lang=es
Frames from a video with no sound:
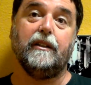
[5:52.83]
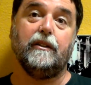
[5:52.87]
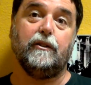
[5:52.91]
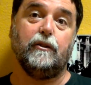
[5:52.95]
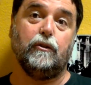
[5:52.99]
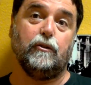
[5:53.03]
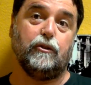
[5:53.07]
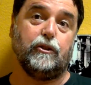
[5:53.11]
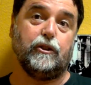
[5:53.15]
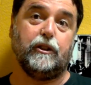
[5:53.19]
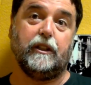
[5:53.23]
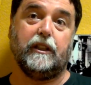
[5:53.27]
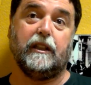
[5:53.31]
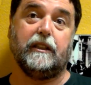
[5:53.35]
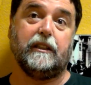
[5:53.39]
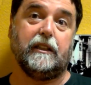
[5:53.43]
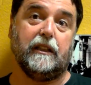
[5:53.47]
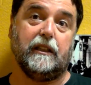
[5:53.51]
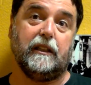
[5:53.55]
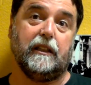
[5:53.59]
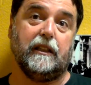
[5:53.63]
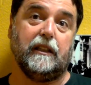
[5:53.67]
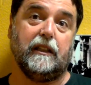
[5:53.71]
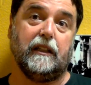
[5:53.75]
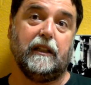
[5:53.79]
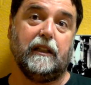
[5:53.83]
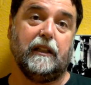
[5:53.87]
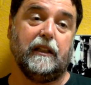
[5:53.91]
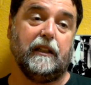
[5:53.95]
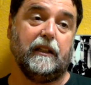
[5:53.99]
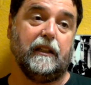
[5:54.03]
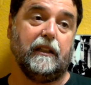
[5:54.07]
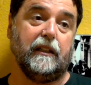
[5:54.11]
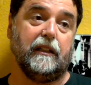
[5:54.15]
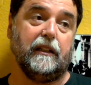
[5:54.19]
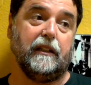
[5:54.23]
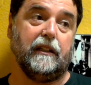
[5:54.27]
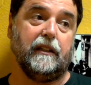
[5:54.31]
nos sigue eh,
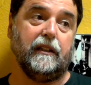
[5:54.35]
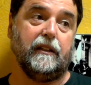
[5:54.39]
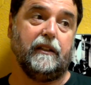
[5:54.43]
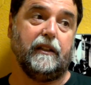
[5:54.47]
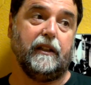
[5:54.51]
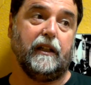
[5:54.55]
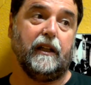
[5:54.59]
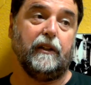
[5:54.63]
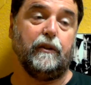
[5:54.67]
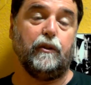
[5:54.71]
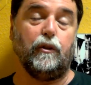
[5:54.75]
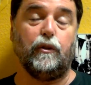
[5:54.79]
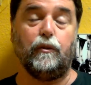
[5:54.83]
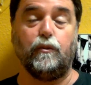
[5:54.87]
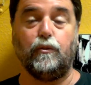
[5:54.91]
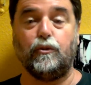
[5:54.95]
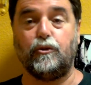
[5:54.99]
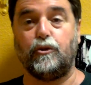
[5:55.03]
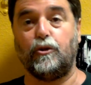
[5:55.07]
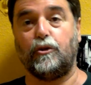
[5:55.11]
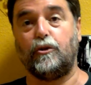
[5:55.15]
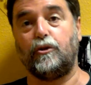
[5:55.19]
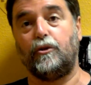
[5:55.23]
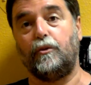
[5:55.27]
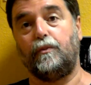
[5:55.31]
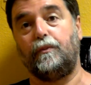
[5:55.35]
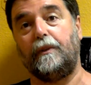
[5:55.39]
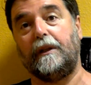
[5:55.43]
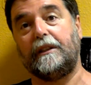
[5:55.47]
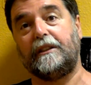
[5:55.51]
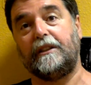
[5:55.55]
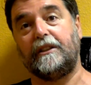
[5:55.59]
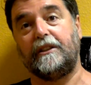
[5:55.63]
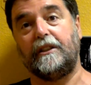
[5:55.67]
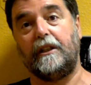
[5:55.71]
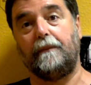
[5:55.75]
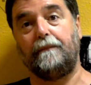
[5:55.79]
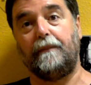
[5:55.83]
eh, negando en muchas
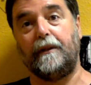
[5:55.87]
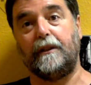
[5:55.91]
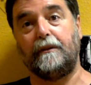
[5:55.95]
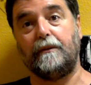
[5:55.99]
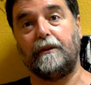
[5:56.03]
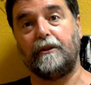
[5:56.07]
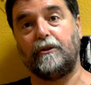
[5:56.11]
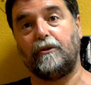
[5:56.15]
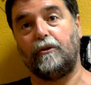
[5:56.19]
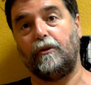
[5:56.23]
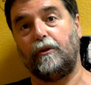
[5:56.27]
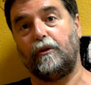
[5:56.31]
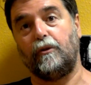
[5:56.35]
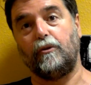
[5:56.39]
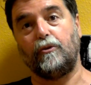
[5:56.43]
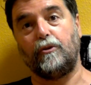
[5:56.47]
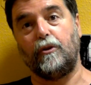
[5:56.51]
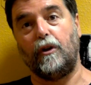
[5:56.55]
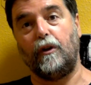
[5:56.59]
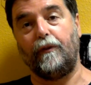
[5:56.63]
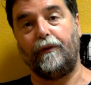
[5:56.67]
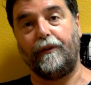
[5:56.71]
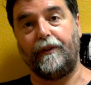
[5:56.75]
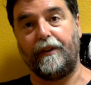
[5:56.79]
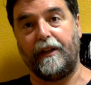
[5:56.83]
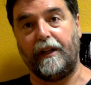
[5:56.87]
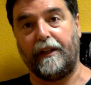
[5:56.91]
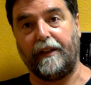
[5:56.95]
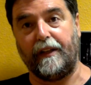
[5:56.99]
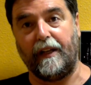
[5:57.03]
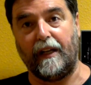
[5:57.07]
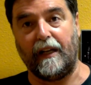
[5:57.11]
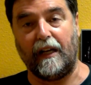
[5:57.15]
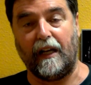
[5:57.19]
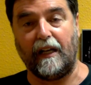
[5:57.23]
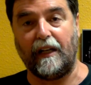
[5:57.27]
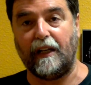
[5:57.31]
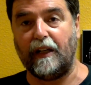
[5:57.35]
partes del País Vasco incluso la oficialidad
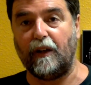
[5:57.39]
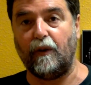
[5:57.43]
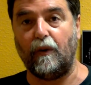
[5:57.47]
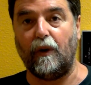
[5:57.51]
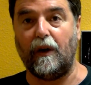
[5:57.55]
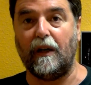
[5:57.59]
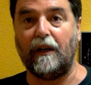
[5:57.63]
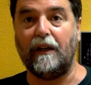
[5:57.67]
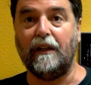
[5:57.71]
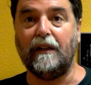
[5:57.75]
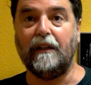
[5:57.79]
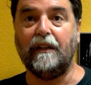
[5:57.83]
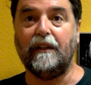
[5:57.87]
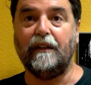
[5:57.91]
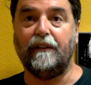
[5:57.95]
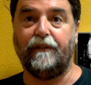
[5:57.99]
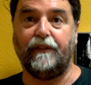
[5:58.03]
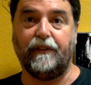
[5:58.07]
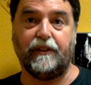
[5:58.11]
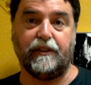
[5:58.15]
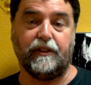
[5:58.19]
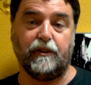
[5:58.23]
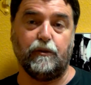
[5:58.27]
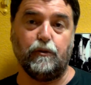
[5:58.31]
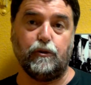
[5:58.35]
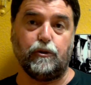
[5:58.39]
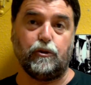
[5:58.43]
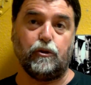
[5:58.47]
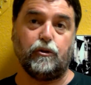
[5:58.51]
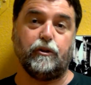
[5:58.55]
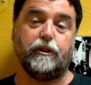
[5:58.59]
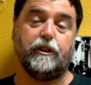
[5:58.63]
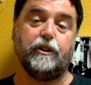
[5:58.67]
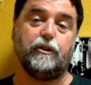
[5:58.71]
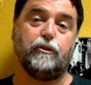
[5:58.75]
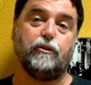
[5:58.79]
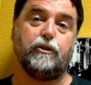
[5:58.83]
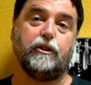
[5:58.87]
de la lengua, en fin, nuestros
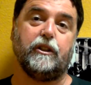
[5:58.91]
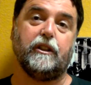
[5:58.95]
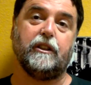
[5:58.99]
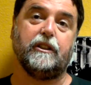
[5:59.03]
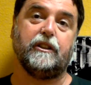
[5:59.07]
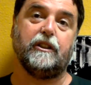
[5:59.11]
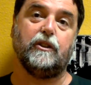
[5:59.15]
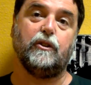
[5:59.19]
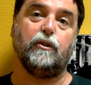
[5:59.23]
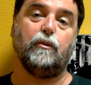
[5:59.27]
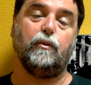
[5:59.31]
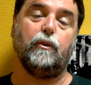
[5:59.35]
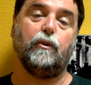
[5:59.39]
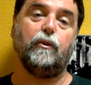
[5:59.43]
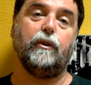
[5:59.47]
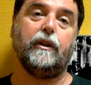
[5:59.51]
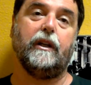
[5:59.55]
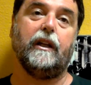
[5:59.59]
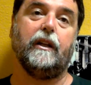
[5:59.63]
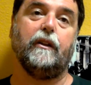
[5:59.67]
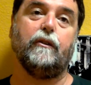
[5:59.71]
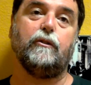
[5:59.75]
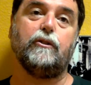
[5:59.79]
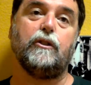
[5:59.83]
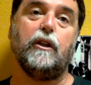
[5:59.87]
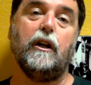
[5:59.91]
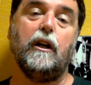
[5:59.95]
derechos siguen siendo vulnerados,